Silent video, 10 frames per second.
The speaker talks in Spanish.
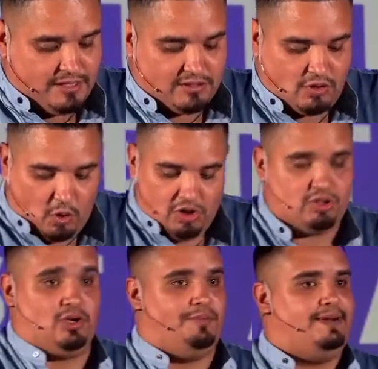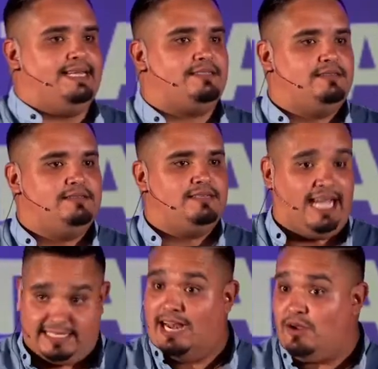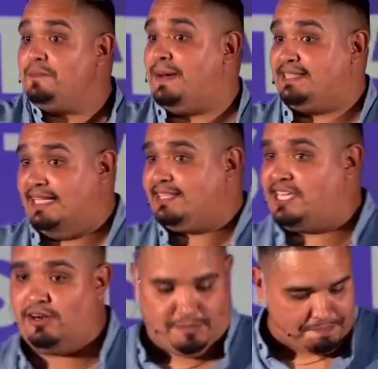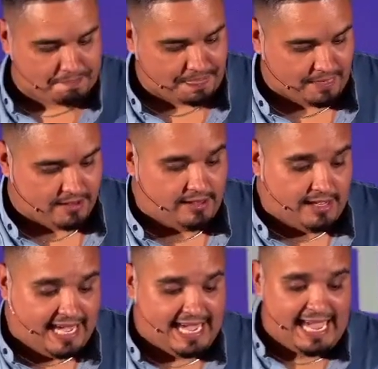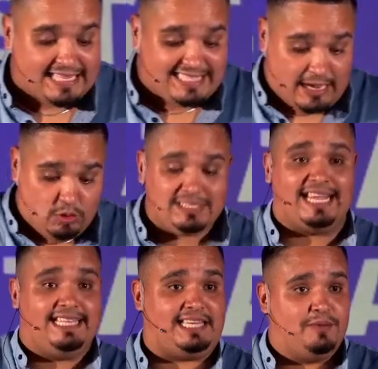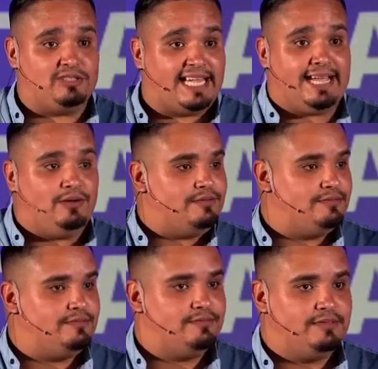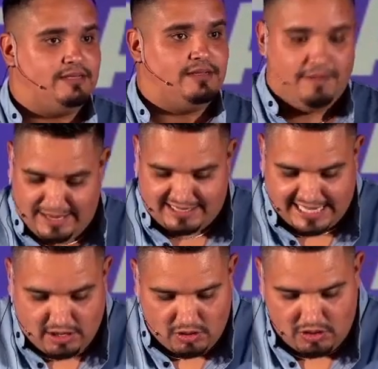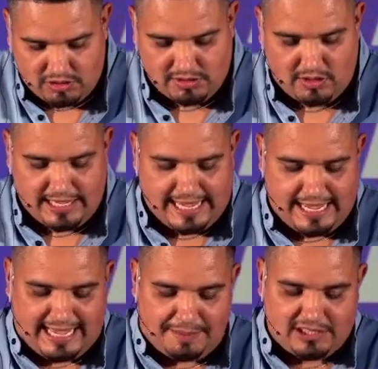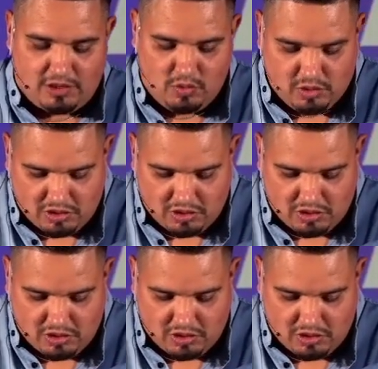con los hombres. Es algo impactante, ¿sí o no? Eh, en segunda de Timoteo, versículo, eh, capítulo 1,